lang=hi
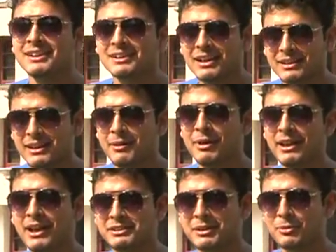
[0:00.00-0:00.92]
करते हैं
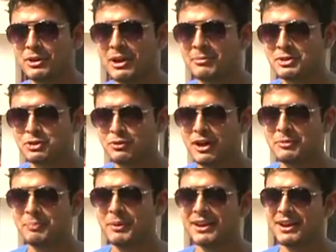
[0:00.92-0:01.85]
हमारे आज के प्रोग्राम की
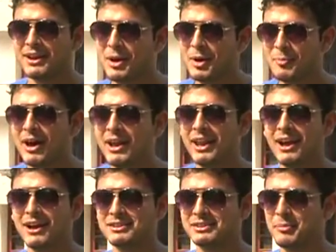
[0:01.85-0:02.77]
शुरुआत पर हमारे
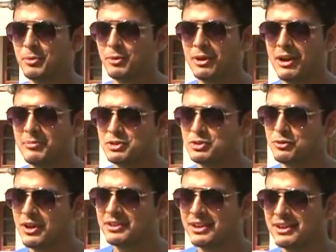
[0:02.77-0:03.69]
आज के प्रोग्राम की
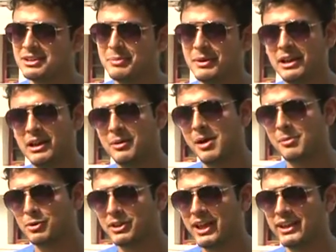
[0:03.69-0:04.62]
शुरुआत करने से पहले हम
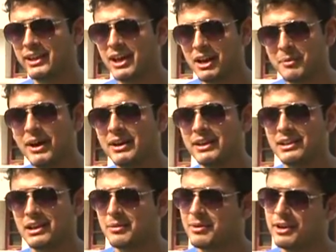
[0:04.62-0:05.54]
आपको दिखाएंगे हर बार की
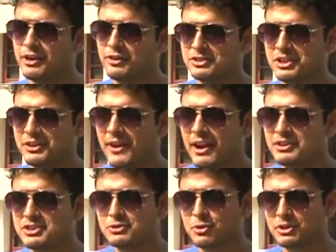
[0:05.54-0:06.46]
तरह हमारा इंटरेस्टिंग
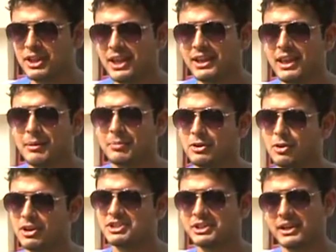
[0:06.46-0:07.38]
फैक्ट जिसको देख के आपकी
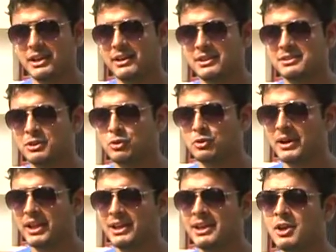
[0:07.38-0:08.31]
नॉलेज कहीं ना कहीं जरूर
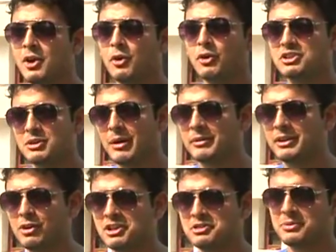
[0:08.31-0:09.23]
बढ़ेगी और जब
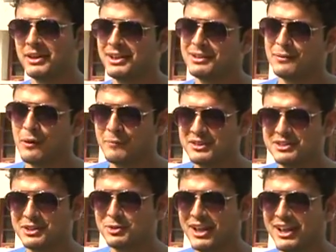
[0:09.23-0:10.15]
आपकी नॉलेज बढ़ेगी तब हमें
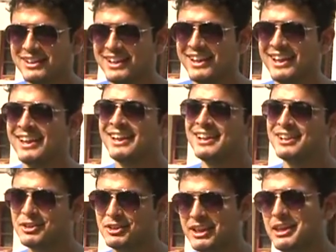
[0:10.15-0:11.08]
जरूर याद करेंगे
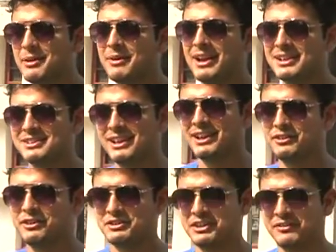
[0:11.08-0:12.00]
तो देखिए हमारा आज का ये
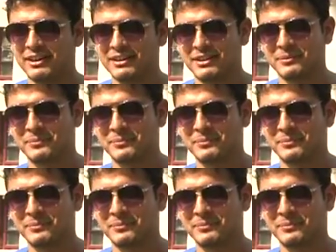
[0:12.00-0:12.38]
इंटरेस्टिंग फैक्ट